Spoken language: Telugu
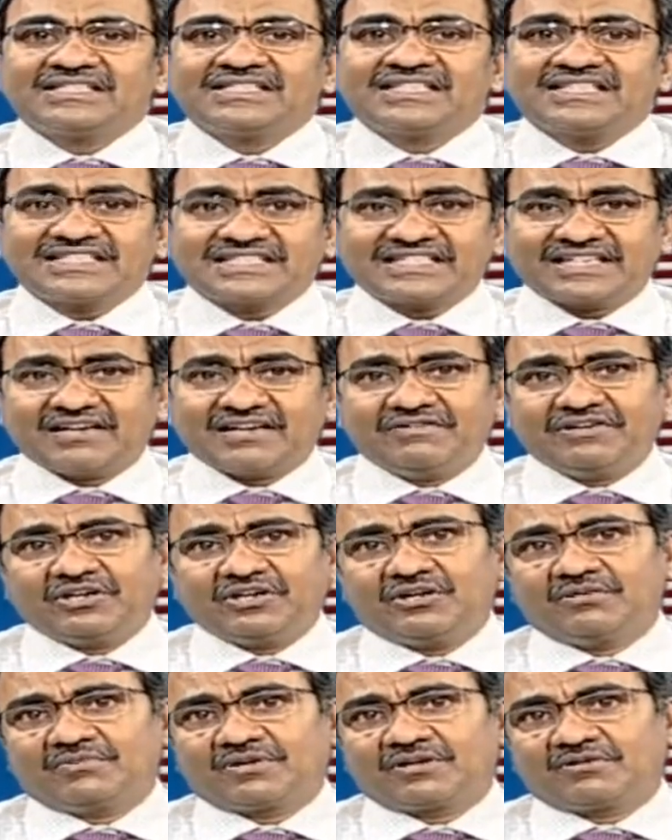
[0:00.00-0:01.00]
చెస్ట్
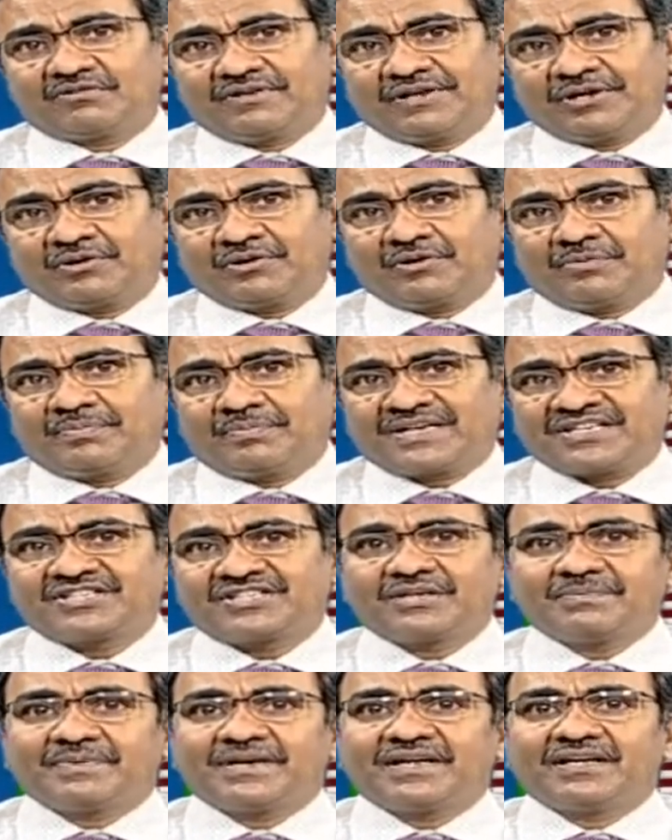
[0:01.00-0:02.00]
క్యావిటీలో మనం ఎక్కువ
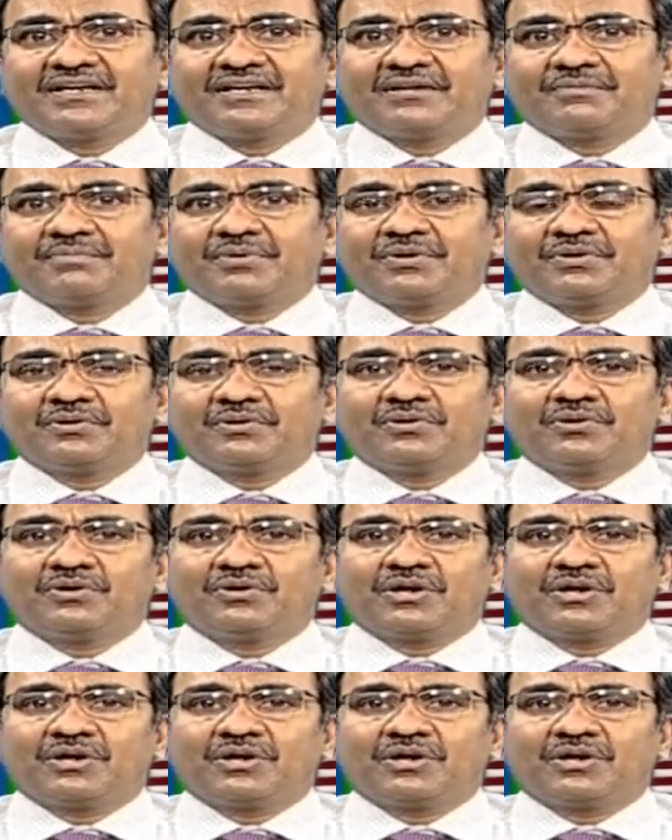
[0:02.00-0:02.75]
ప్రెషర్ పెరిగినప్పుడు